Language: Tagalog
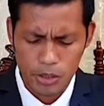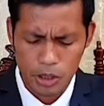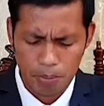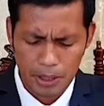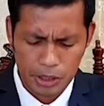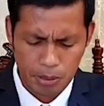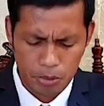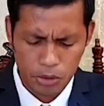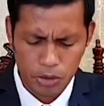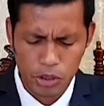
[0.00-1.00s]
sa
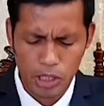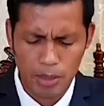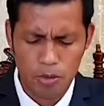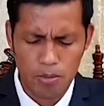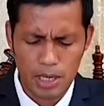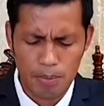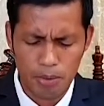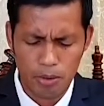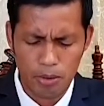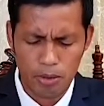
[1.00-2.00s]
pagsabot sa imong mga
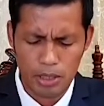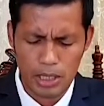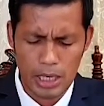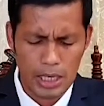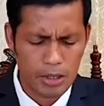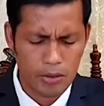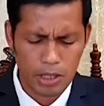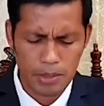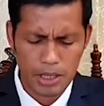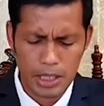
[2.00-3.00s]
pulong
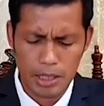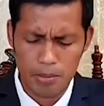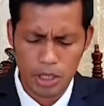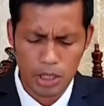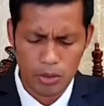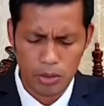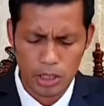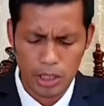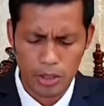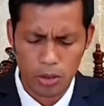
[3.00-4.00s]
nagahangyo kami kanimo Ginoo
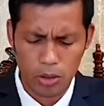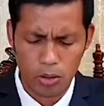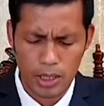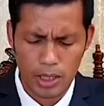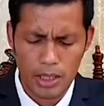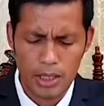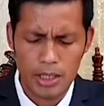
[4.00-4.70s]
ining gutloa